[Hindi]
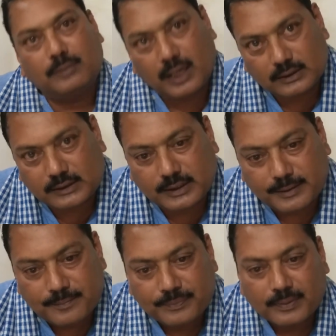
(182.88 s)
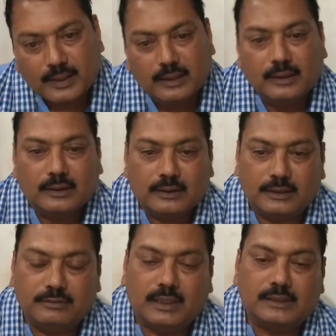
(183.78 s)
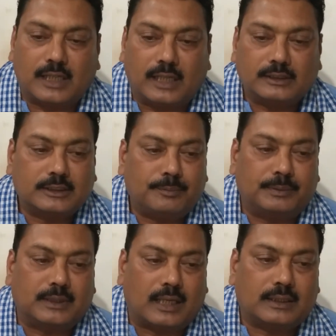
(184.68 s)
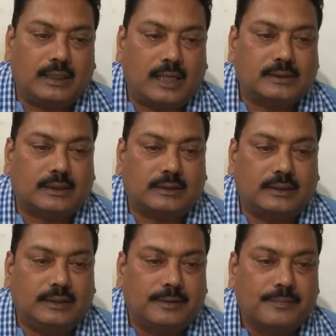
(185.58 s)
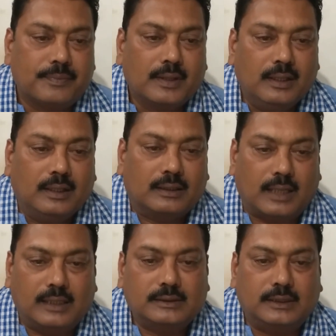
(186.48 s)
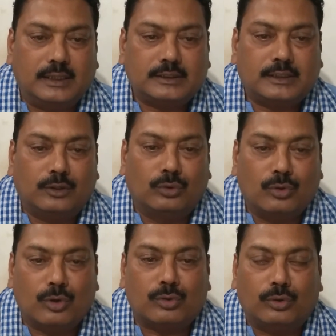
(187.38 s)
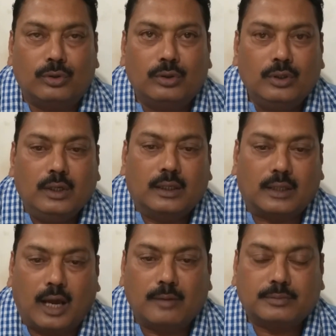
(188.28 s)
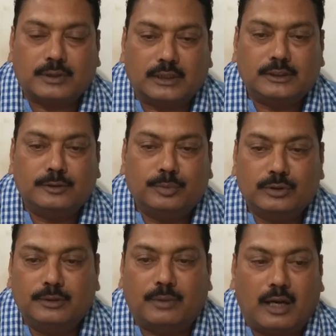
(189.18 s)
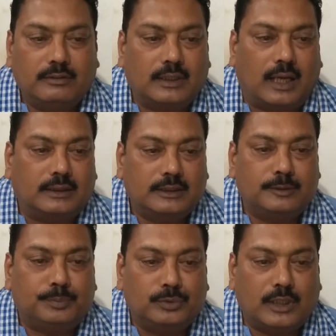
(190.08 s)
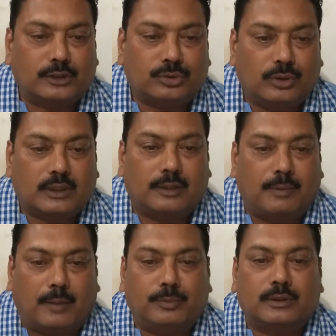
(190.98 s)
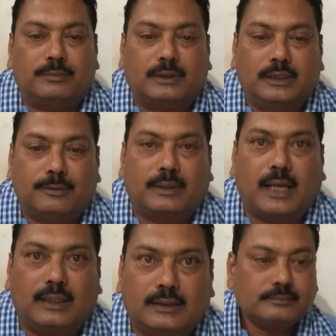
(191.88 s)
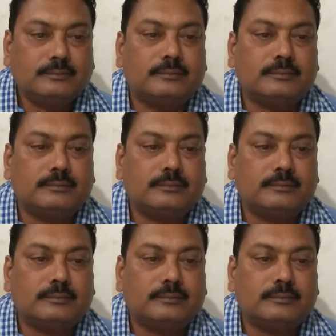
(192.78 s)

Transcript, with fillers: महान थे कि वे इस राष्ट्र के पिता कहला सकते हैं क्या इस देश के लोगों को राम कृष्ण बुद्ध महावीर आदि की पूजा छोड़कर बापू के मंदिर बना लेने